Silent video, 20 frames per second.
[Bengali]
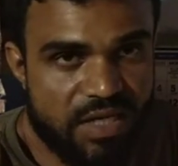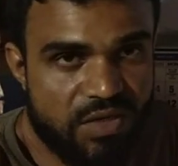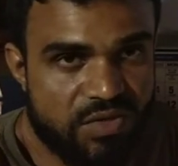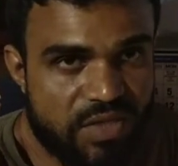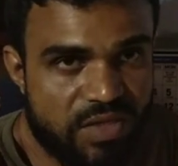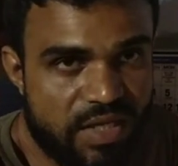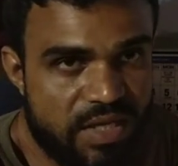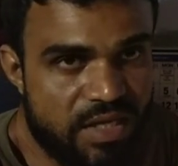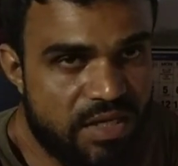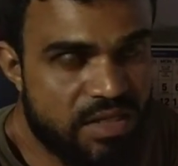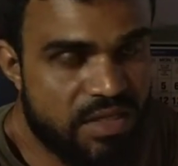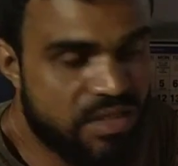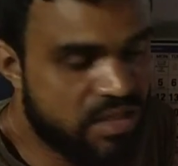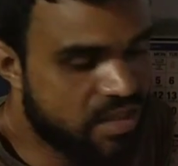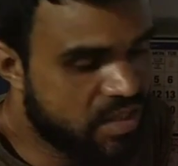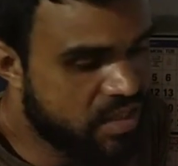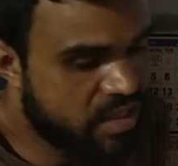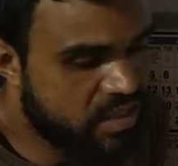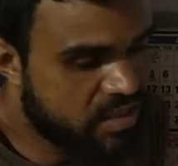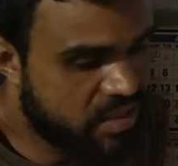গেল তাই না
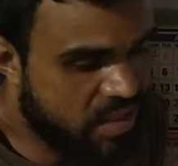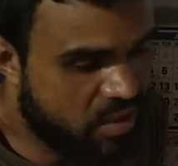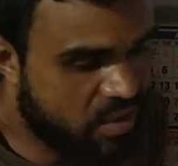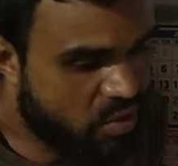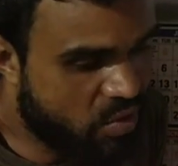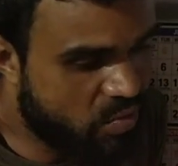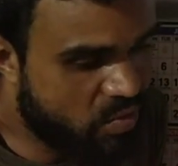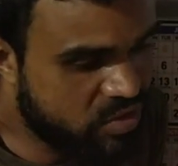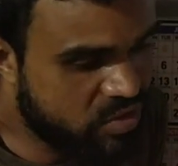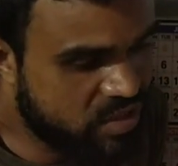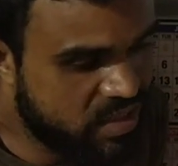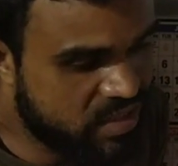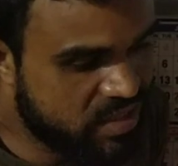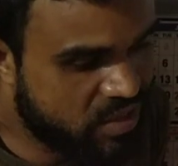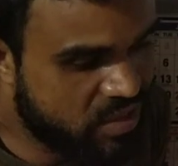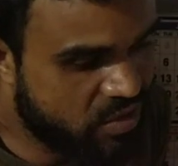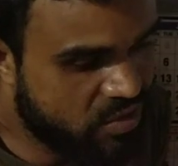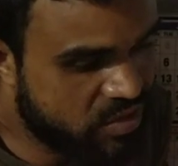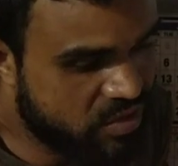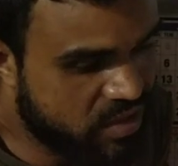তাহলে অবশেষ
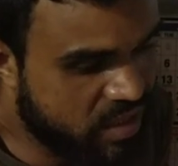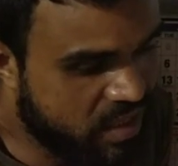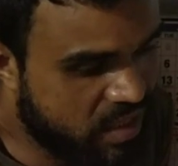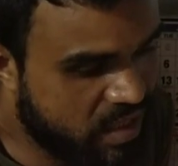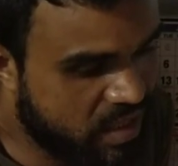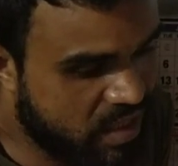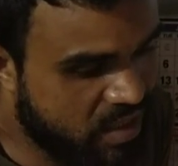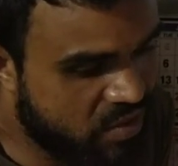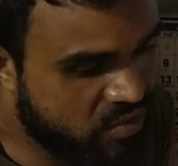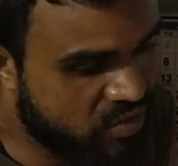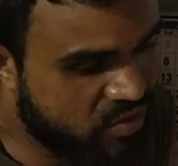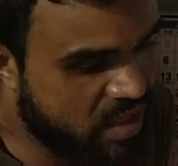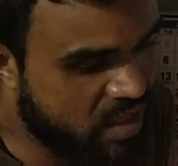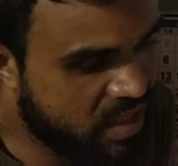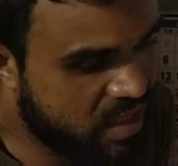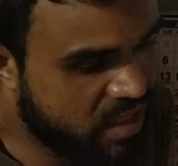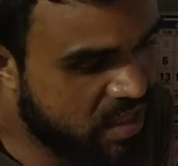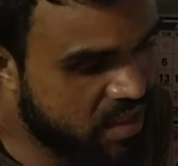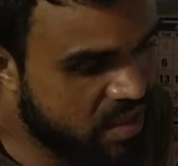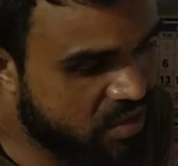যখন থেকে গেল তাহলে
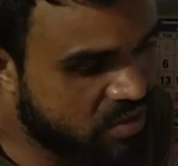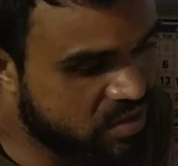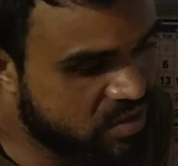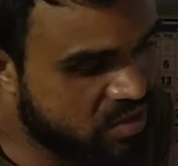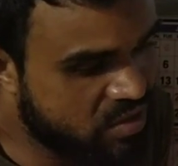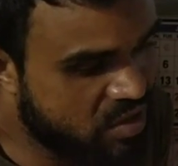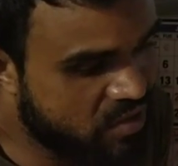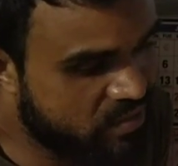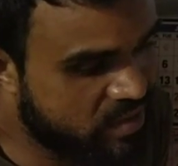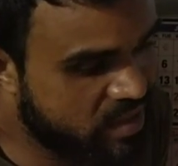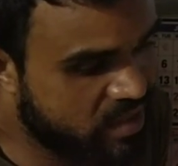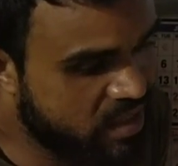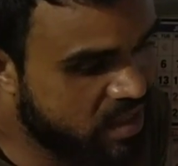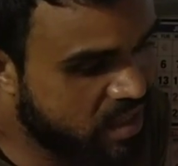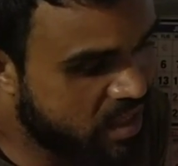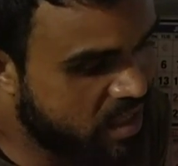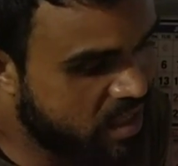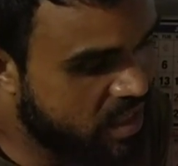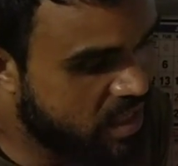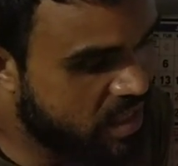কি করতে হবে
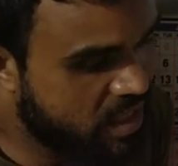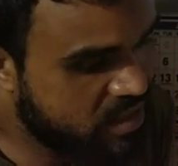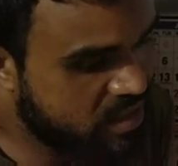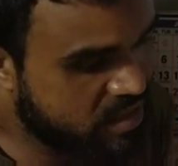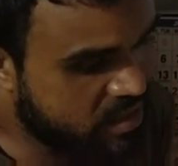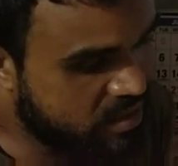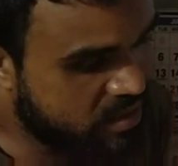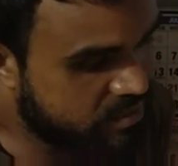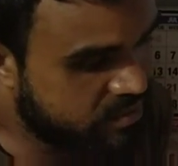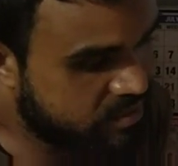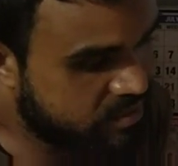এই যে